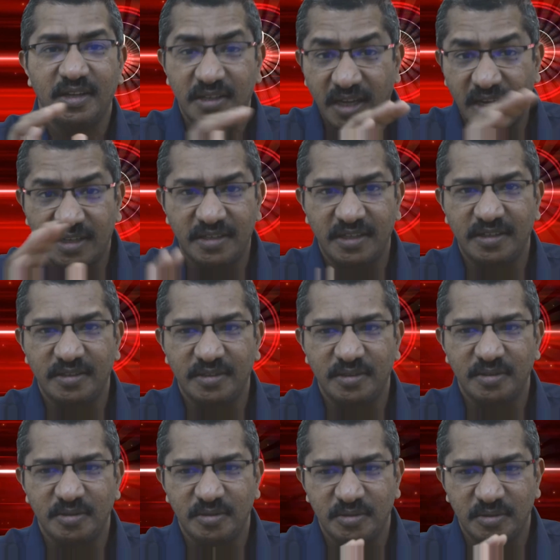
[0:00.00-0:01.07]
டாக்டர்
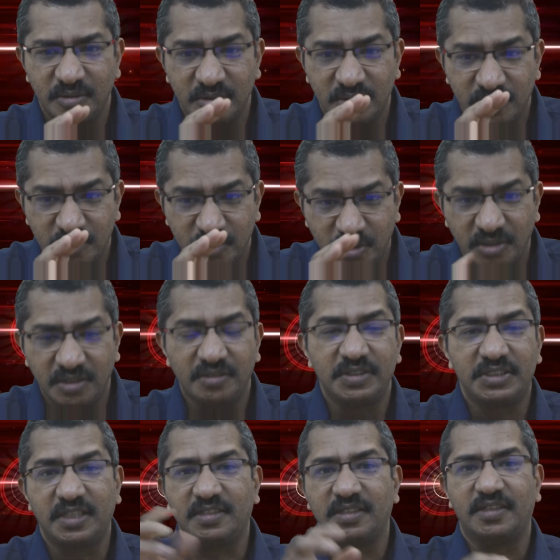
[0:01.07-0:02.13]
ஒரு
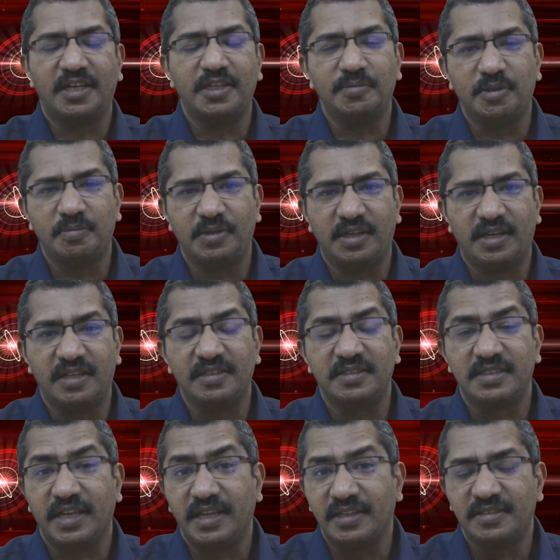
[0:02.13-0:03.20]
விஷயத்தை கண்டுபிடிப்பார் அது
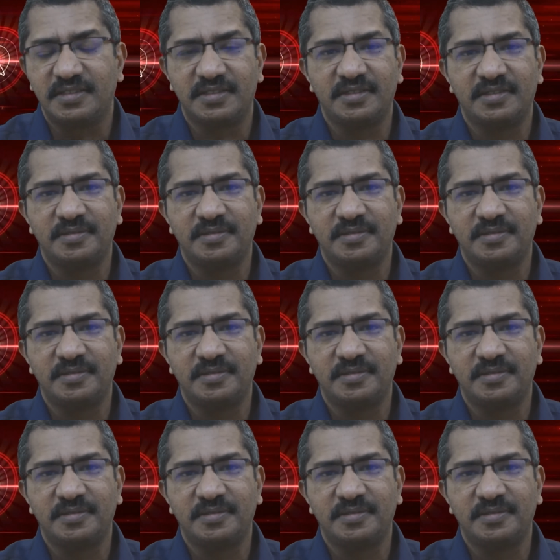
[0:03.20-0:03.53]
சயின்ஸ்